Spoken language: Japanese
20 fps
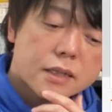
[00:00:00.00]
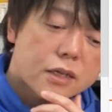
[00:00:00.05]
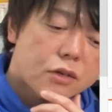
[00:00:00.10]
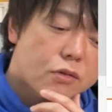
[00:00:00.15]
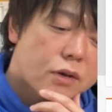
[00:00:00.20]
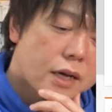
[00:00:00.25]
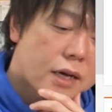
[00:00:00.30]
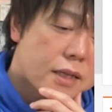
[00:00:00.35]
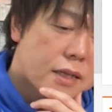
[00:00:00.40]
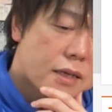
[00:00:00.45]

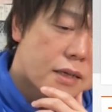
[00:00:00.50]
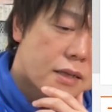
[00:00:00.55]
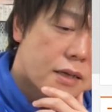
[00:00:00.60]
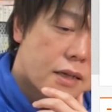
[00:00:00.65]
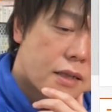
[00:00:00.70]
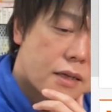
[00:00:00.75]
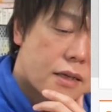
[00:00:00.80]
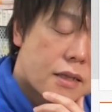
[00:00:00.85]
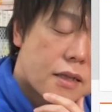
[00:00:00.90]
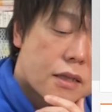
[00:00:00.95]
ティングを上げてきた
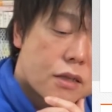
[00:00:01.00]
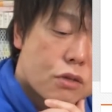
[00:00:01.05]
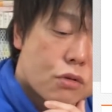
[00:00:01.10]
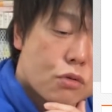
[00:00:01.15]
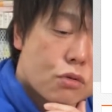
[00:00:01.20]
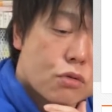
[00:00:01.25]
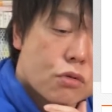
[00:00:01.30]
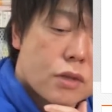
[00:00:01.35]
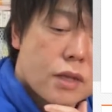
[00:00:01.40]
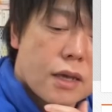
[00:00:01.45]
きたという
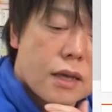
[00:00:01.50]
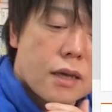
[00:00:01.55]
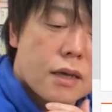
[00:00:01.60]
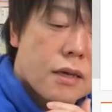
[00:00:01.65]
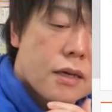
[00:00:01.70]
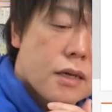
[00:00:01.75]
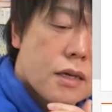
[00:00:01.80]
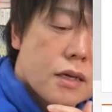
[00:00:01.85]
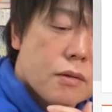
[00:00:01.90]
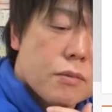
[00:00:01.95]
こと
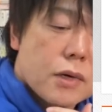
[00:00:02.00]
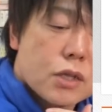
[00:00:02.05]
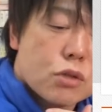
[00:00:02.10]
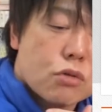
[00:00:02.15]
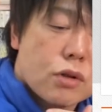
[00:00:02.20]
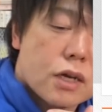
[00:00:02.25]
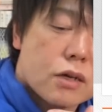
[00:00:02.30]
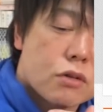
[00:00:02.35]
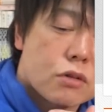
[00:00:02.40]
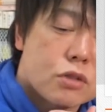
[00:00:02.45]
で、まあ、
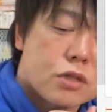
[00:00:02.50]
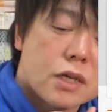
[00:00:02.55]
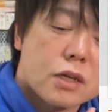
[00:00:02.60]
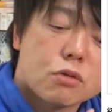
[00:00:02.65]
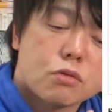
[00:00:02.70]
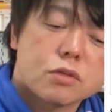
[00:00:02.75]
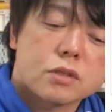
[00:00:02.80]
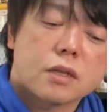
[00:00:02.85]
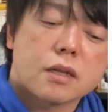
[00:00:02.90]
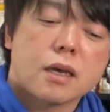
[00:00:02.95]
ドラッグシェア
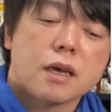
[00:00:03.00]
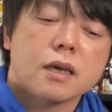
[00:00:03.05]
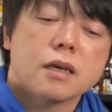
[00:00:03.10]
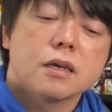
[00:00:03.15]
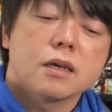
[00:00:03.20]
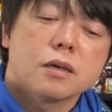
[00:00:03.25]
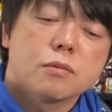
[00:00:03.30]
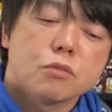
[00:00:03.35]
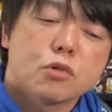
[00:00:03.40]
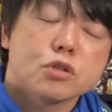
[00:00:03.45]
としてね、
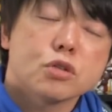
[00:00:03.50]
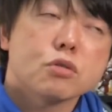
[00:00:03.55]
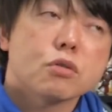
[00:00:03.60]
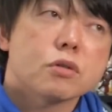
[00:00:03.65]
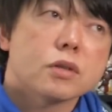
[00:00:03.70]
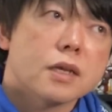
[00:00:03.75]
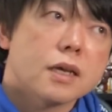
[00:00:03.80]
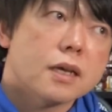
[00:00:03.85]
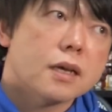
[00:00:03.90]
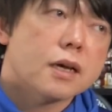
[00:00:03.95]
もち
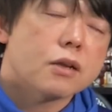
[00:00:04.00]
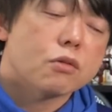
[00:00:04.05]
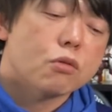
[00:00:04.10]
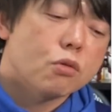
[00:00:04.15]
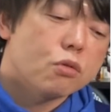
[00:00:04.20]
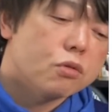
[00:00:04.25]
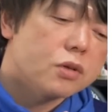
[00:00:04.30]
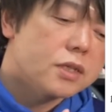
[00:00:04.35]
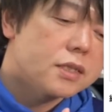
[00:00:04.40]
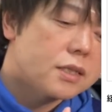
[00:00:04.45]
ろんね、あの、
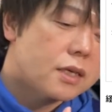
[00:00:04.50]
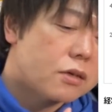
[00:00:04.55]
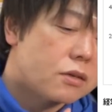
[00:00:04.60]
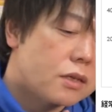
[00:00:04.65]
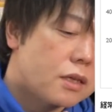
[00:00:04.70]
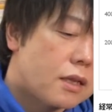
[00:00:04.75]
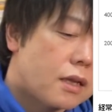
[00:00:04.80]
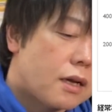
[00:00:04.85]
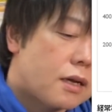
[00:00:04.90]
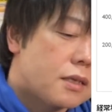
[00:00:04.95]
訪日客
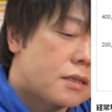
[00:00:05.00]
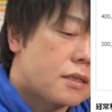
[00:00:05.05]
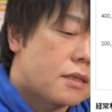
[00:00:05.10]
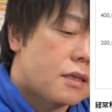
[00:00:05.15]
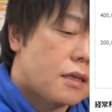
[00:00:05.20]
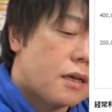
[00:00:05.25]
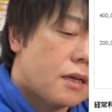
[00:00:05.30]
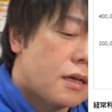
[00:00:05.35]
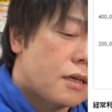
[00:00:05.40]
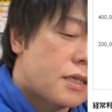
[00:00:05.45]
に対し
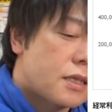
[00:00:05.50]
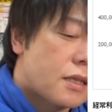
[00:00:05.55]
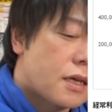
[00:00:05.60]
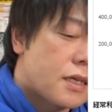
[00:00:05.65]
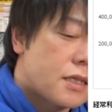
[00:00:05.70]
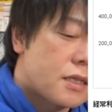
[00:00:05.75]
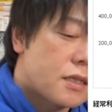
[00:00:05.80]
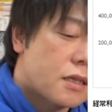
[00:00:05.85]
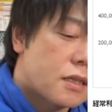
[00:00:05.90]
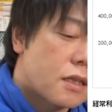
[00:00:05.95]
て期
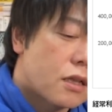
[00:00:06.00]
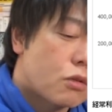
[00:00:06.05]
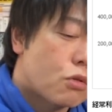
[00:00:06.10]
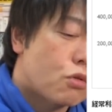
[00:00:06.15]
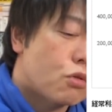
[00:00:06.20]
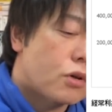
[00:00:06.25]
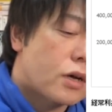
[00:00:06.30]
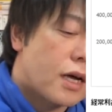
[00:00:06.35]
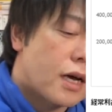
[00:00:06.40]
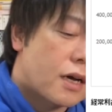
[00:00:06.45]
待していたと
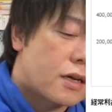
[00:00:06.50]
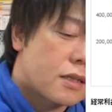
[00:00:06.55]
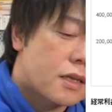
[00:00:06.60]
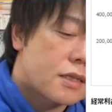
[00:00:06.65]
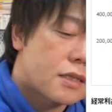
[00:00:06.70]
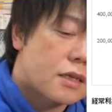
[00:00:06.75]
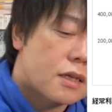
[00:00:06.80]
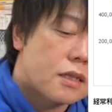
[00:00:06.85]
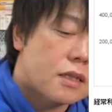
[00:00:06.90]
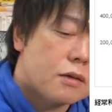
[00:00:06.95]
ころが剥
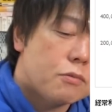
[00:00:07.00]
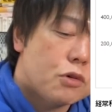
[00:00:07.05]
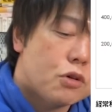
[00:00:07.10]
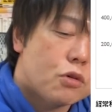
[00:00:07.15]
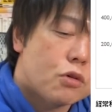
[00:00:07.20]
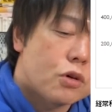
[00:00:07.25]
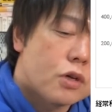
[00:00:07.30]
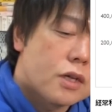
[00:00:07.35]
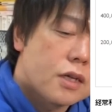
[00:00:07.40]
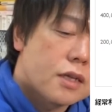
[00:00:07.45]
奪されて
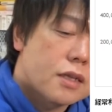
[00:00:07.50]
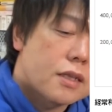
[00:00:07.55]
も、